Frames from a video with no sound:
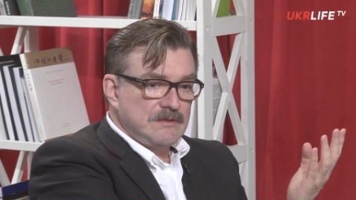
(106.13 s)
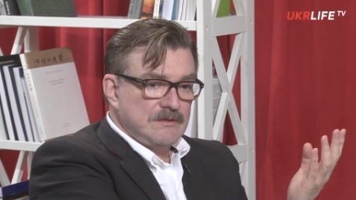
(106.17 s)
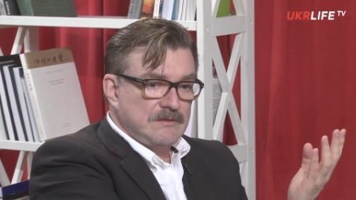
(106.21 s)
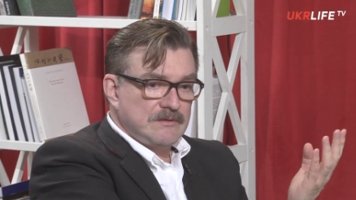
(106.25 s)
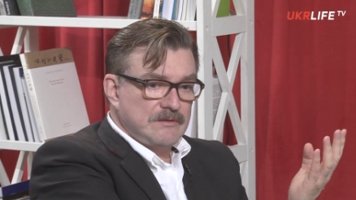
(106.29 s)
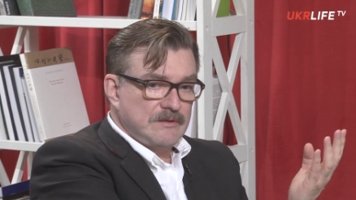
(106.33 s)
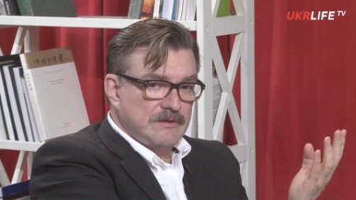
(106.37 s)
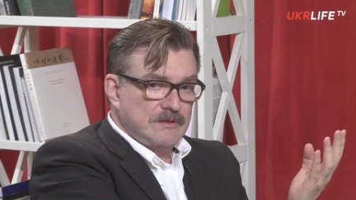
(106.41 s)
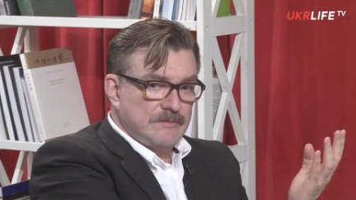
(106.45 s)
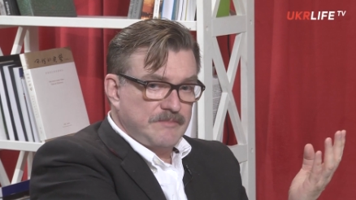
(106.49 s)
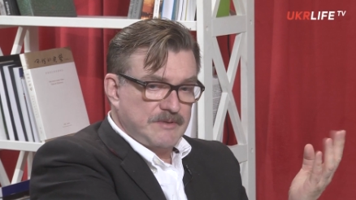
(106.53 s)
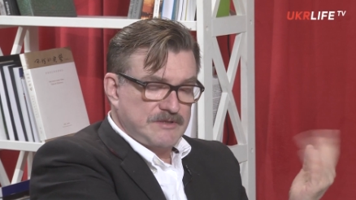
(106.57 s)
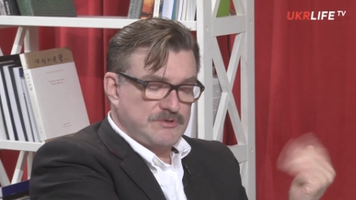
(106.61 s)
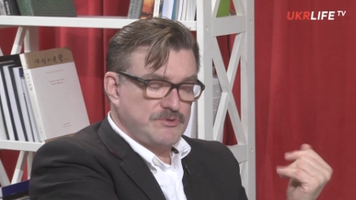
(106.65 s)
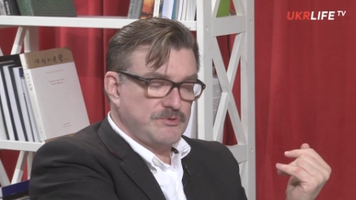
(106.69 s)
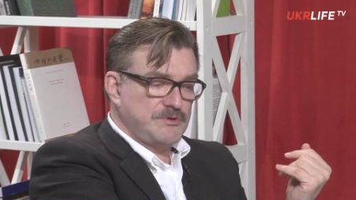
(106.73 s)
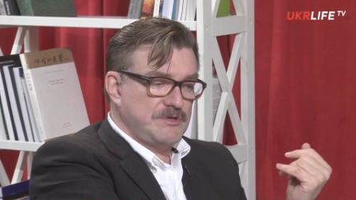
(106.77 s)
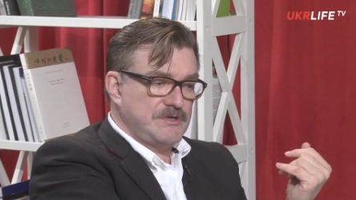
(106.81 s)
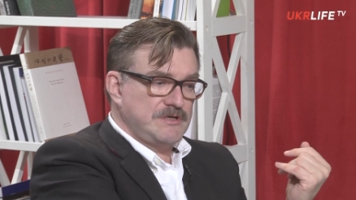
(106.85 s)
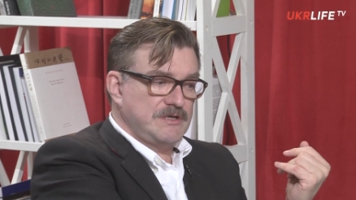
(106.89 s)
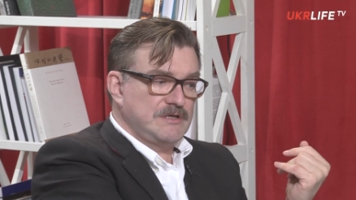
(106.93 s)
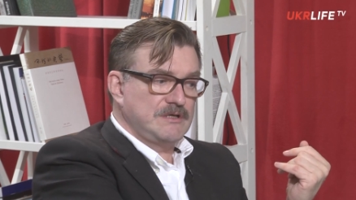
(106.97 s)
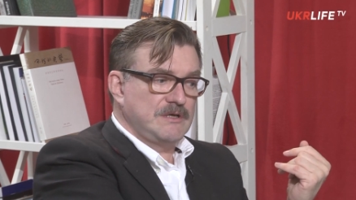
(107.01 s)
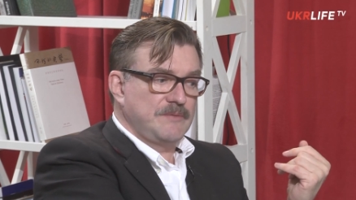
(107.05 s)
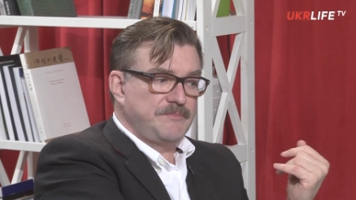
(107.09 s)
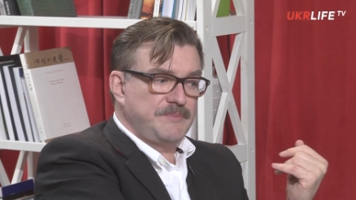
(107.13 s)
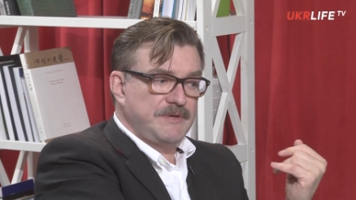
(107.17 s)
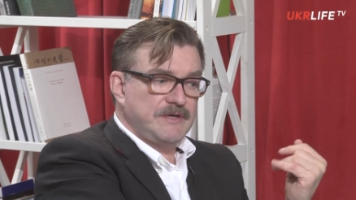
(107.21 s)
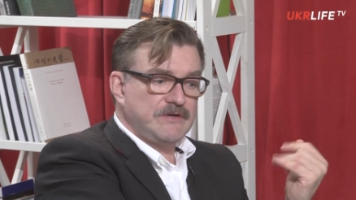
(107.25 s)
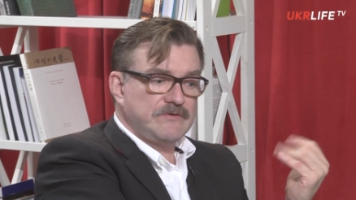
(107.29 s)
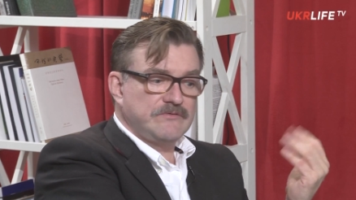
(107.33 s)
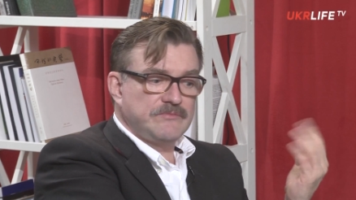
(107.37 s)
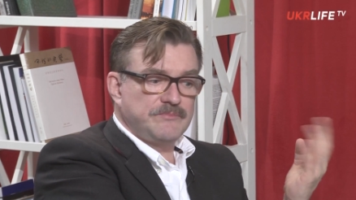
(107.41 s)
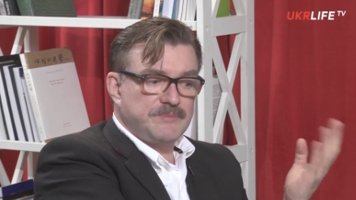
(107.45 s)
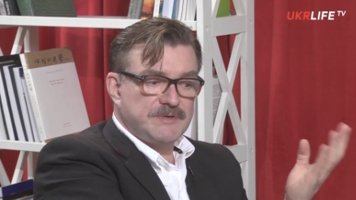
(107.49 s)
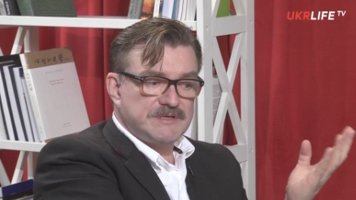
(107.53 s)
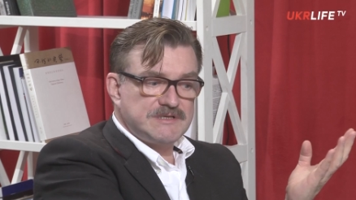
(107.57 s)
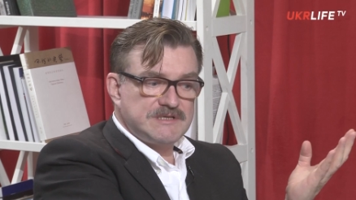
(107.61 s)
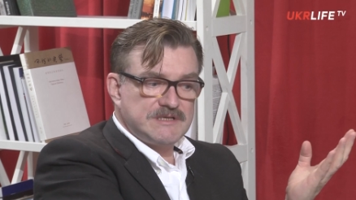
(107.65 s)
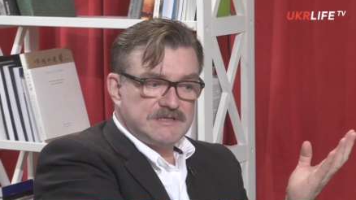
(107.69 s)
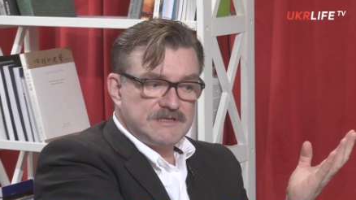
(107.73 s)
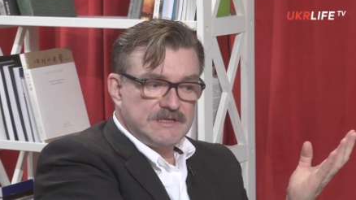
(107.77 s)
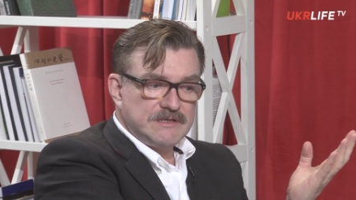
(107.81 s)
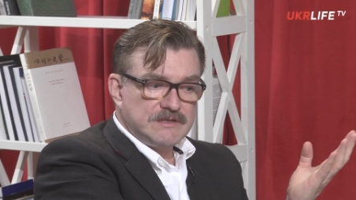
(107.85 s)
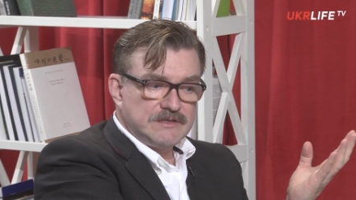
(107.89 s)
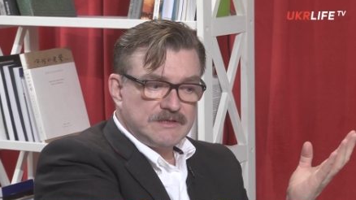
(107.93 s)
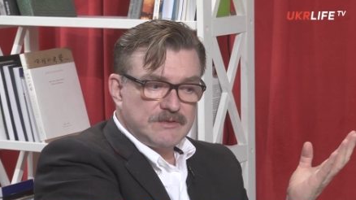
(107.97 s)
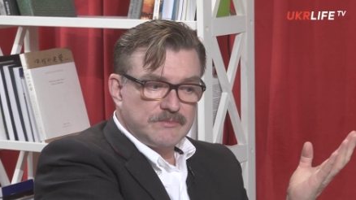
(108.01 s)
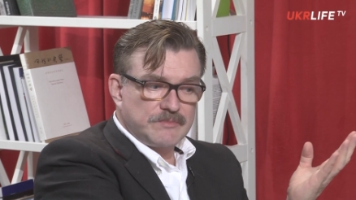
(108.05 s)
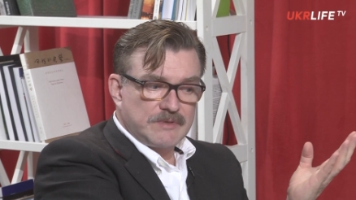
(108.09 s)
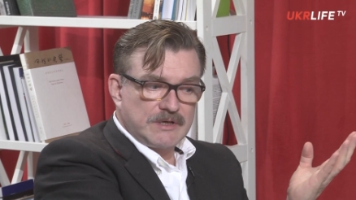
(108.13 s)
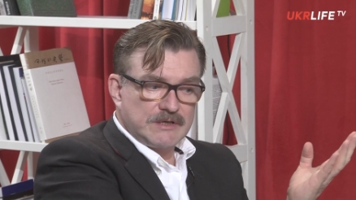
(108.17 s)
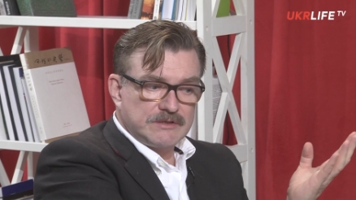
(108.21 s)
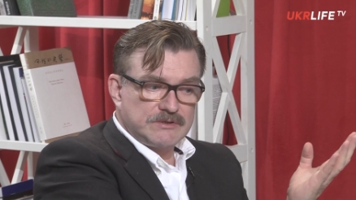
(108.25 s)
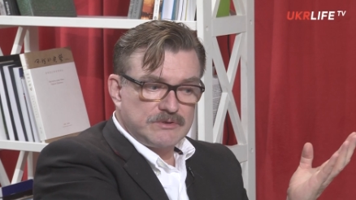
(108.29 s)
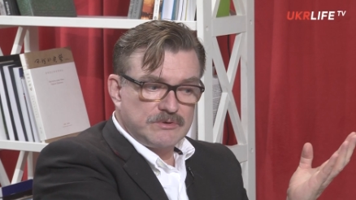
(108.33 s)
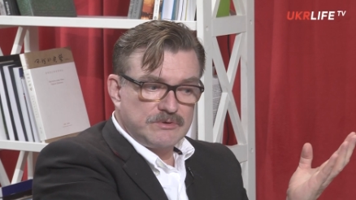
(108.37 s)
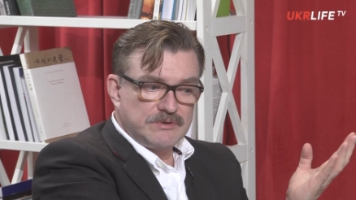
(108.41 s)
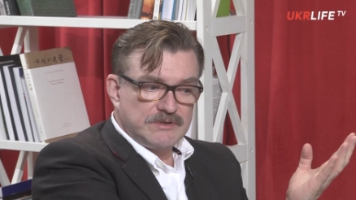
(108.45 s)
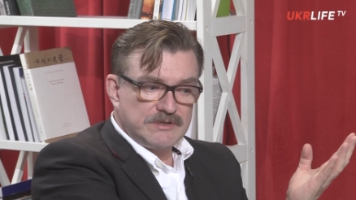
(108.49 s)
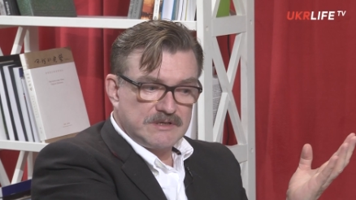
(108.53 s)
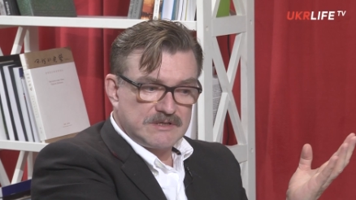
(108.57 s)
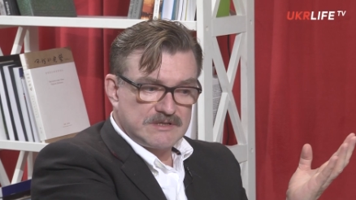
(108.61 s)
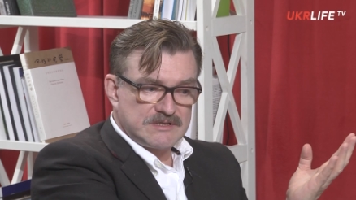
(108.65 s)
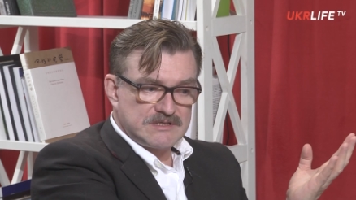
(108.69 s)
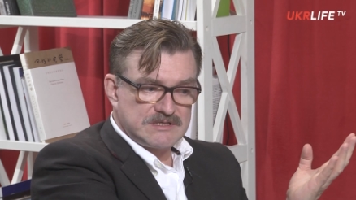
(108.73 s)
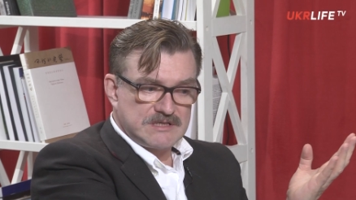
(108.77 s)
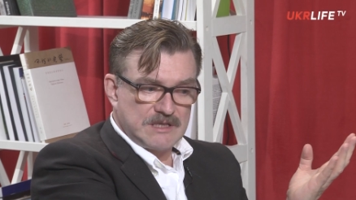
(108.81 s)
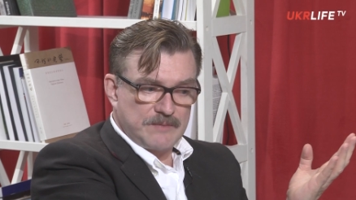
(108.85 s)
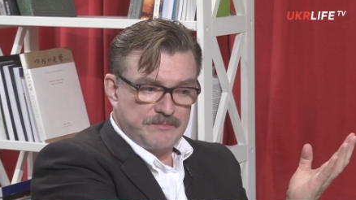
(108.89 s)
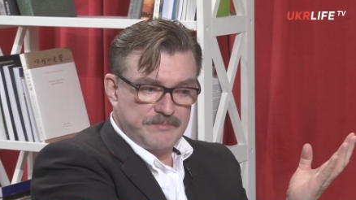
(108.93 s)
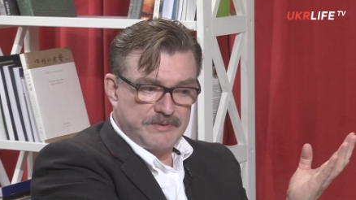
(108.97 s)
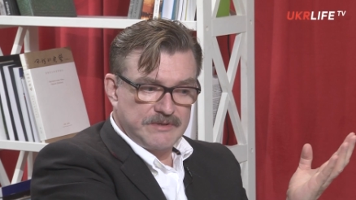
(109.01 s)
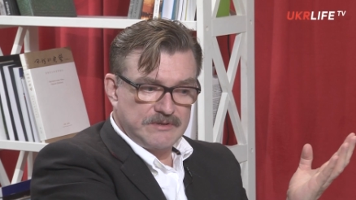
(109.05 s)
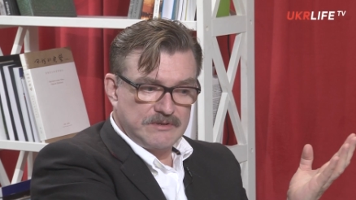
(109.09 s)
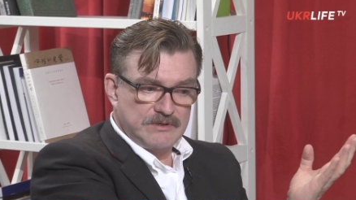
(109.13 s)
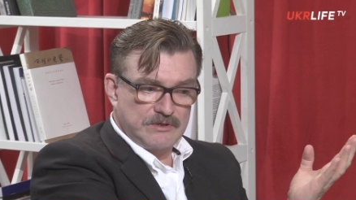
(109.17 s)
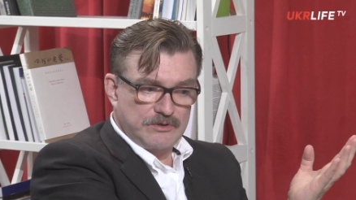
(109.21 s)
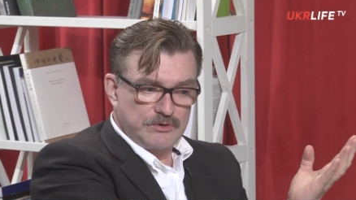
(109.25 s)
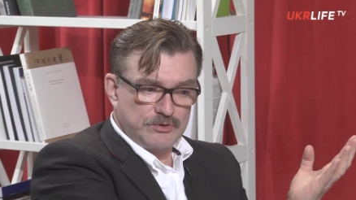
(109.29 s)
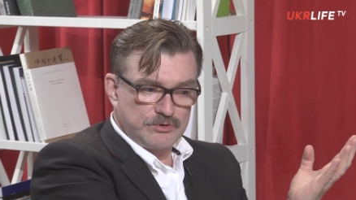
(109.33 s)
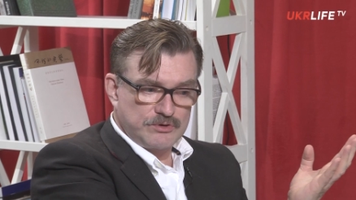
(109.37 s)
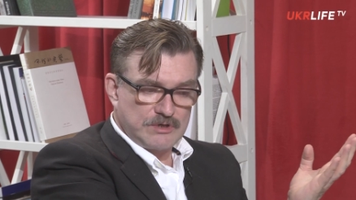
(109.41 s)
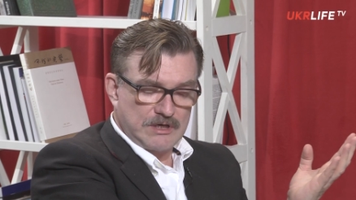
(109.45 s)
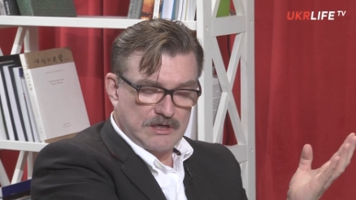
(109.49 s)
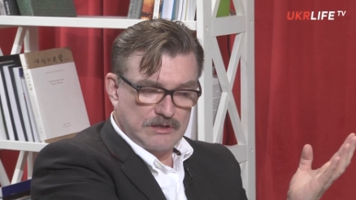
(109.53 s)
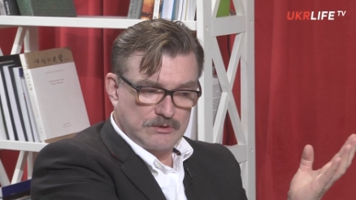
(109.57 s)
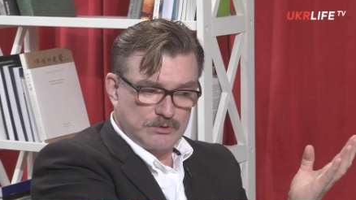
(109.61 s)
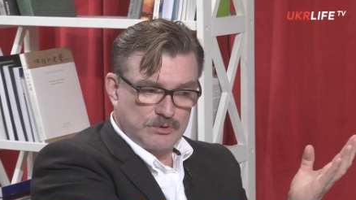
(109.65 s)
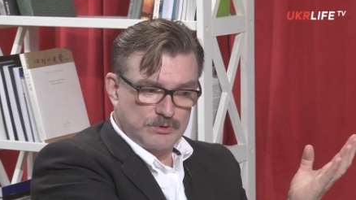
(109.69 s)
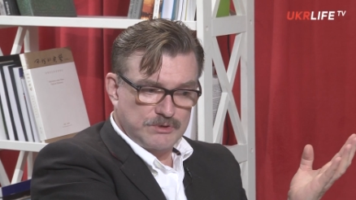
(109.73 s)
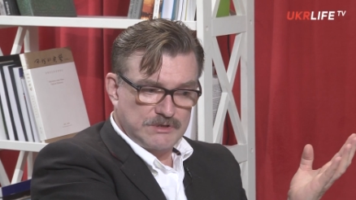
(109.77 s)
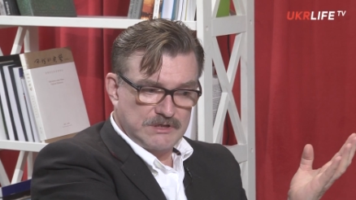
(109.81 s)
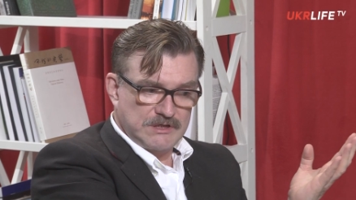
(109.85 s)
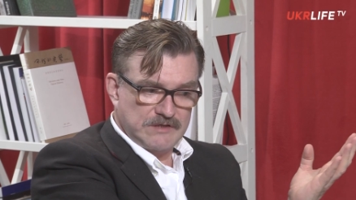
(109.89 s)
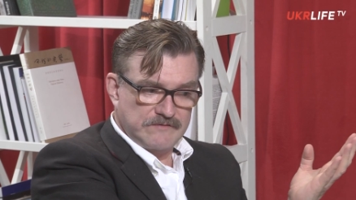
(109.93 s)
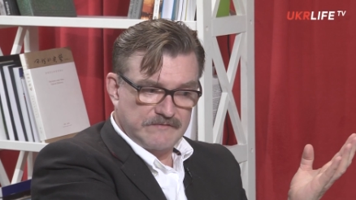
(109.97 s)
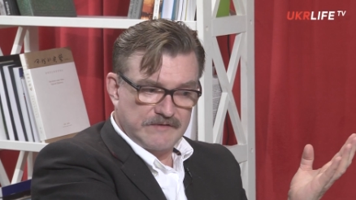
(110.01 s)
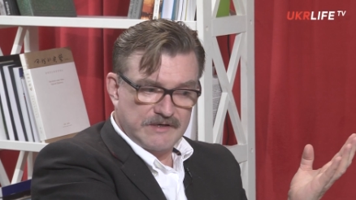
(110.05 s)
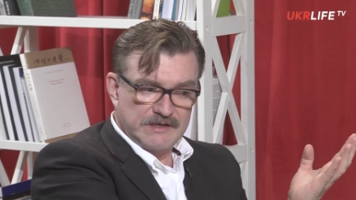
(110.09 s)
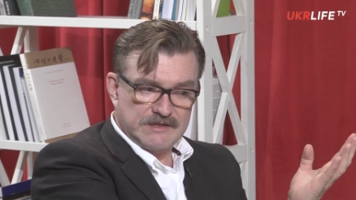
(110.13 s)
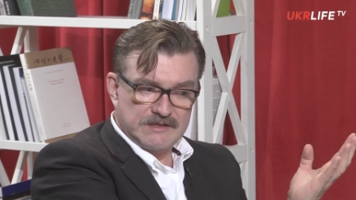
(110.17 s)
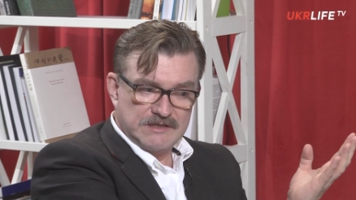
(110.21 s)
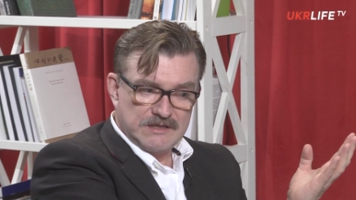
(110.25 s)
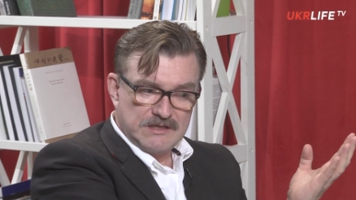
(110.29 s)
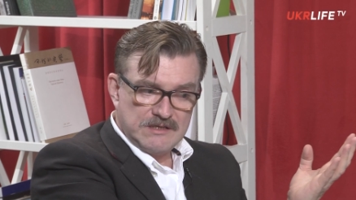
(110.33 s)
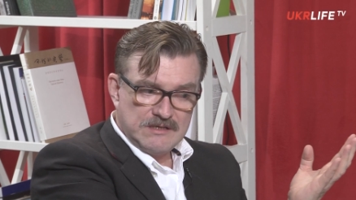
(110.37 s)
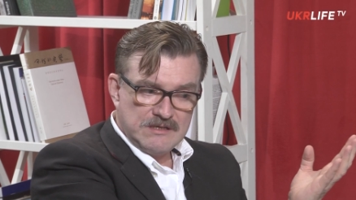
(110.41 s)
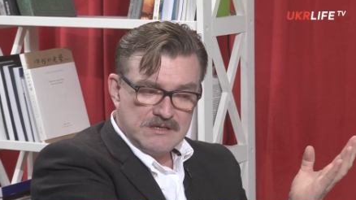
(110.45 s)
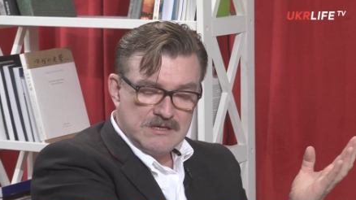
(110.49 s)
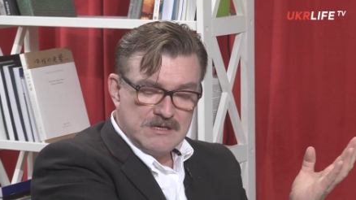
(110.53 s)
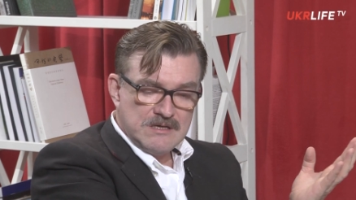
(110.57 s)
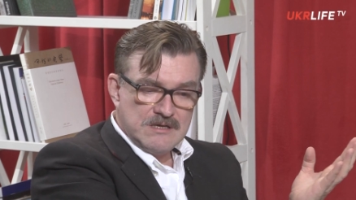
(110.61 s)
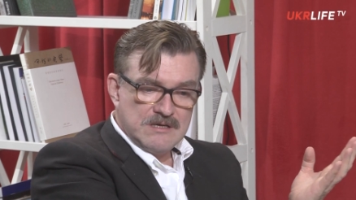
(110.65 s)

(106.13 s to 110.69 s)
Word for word: э, по сути дела, первым президентом, который растопил лед холодной войны.